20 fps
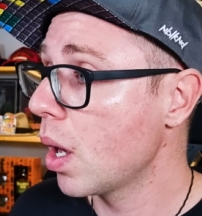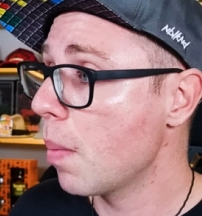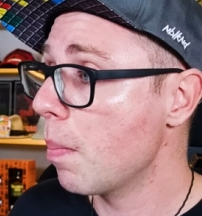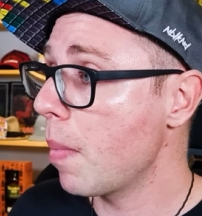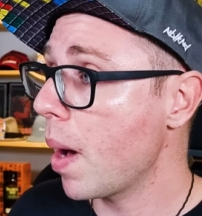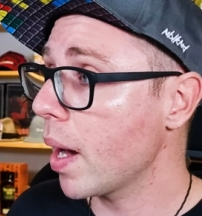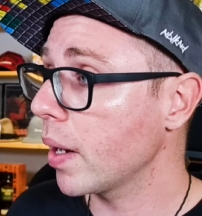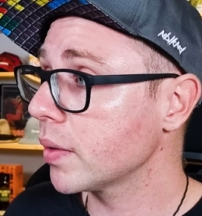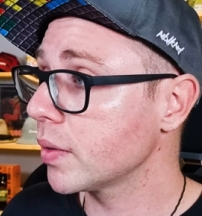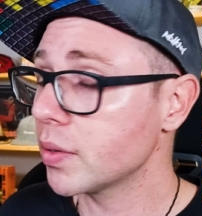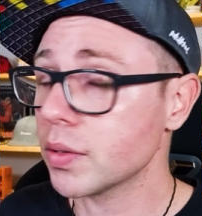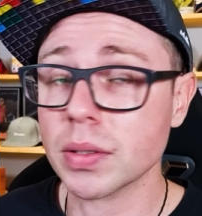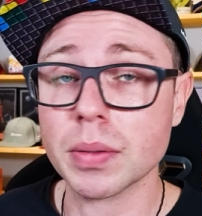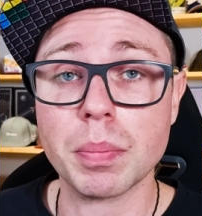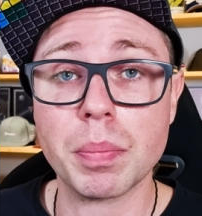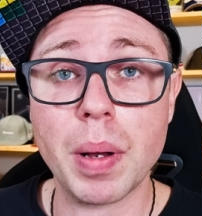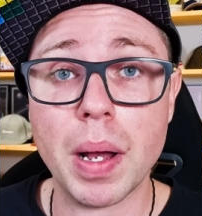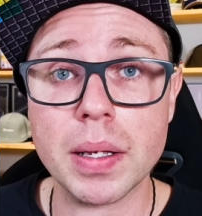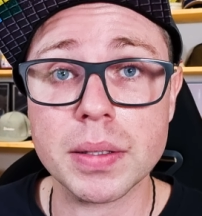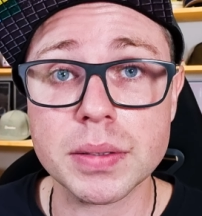Macht sie,
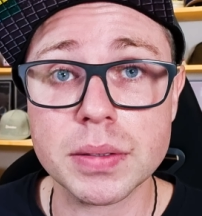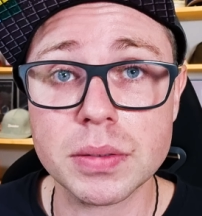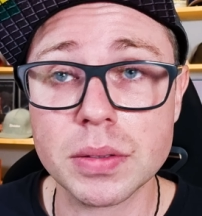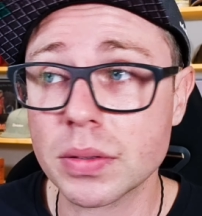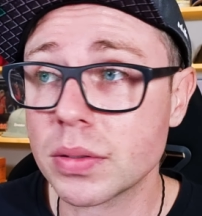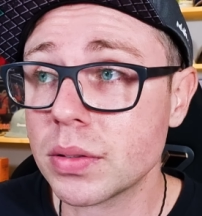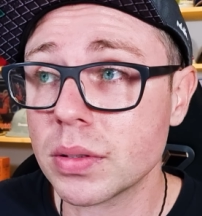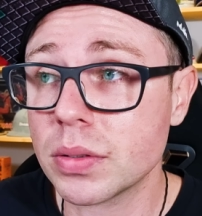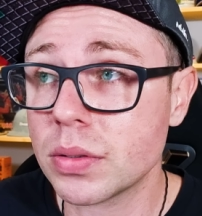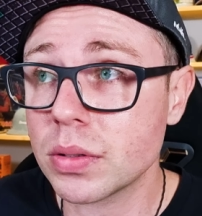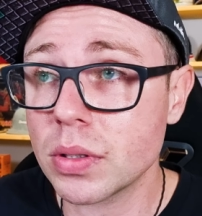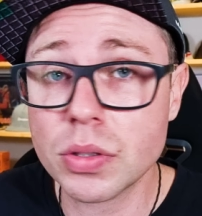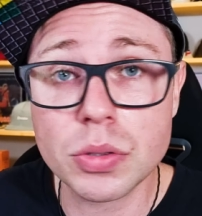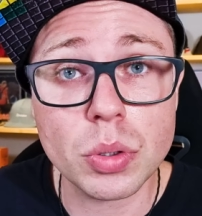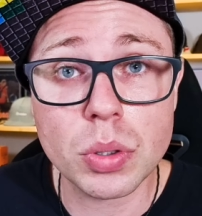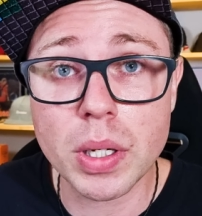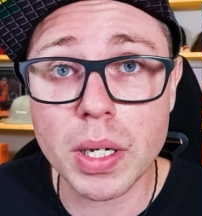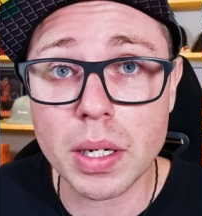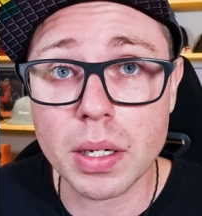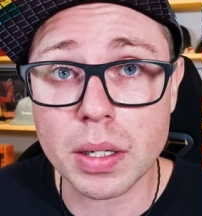passt, ist, ist, ist
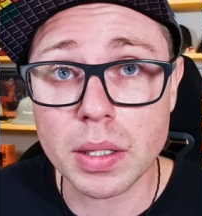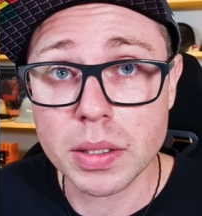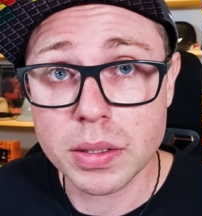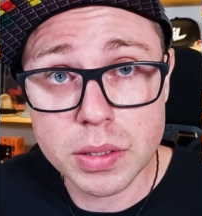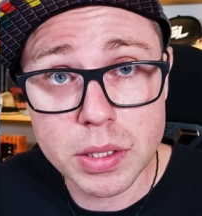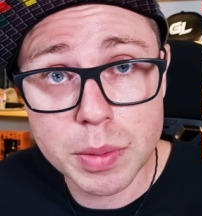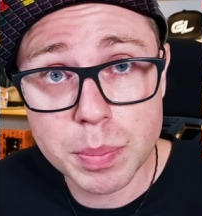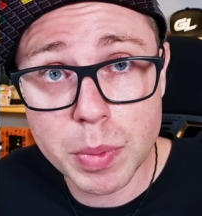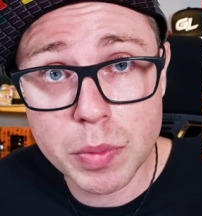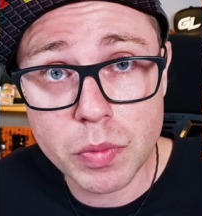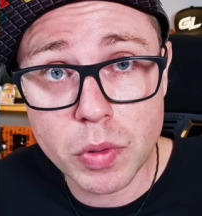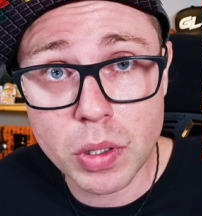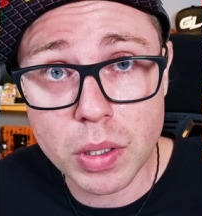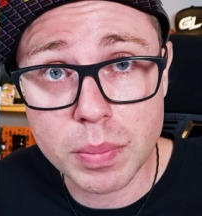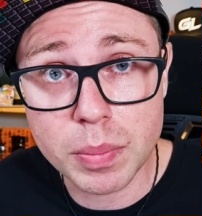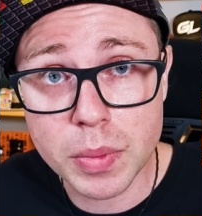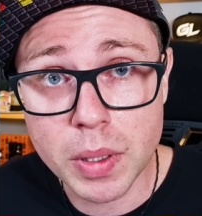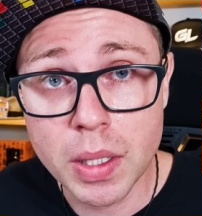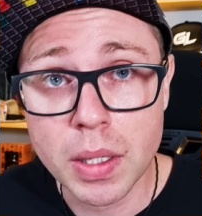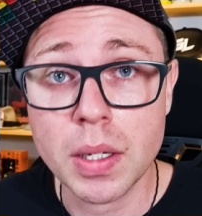okay, richtig
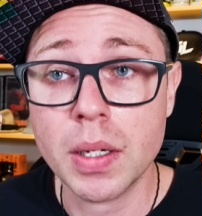beworben.